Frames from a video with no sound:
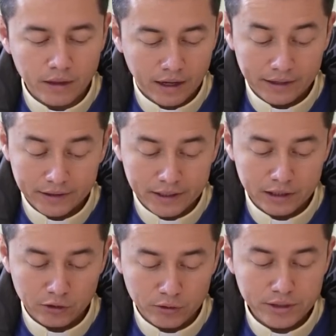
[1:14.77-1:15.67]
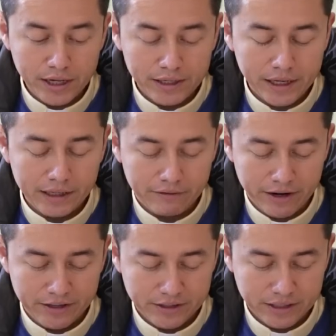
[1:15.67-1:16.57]
A ti gloria y
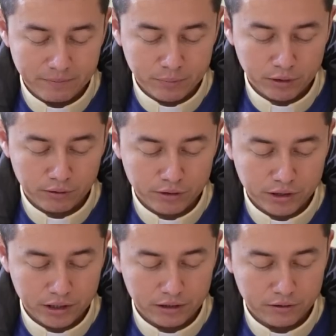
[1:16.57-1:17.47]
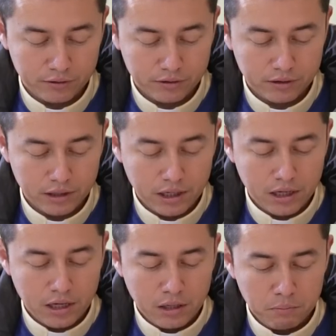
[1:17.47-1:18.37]
alabanza por los siglos.
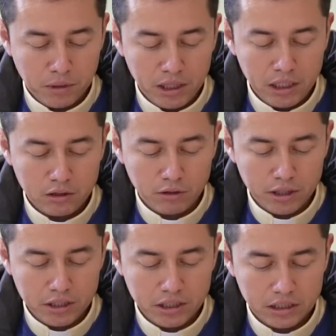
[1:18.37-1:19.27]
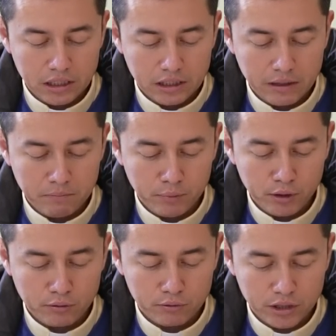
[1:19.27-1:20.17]
Bendito eres en el templo
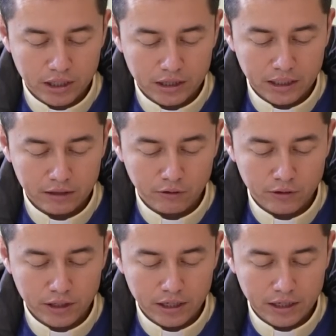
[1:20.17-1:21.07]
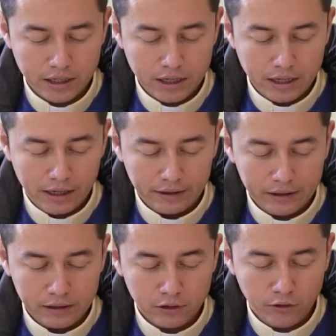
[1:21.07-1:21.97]
de tu santa gloria. A
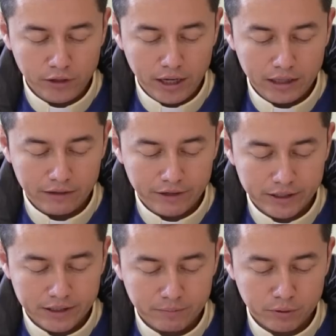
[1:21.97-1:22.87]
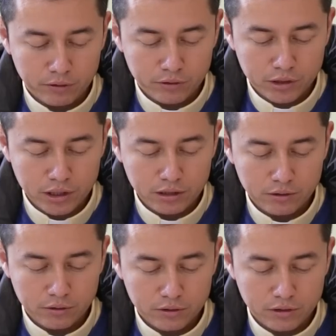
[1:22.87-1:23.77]
ti gloria y alabanza por los
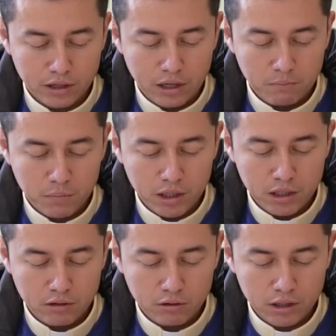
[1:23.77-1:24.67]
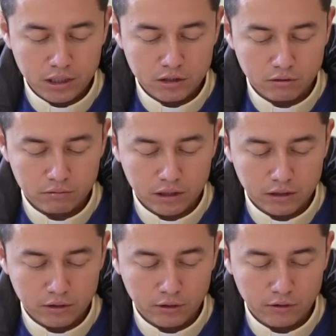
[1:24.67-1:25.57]
siglos. Bendito eres sobre
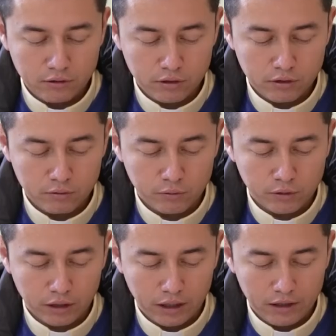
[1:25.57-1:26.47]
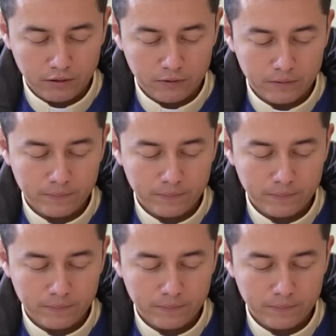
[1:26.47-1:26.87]
el trono de tu reino.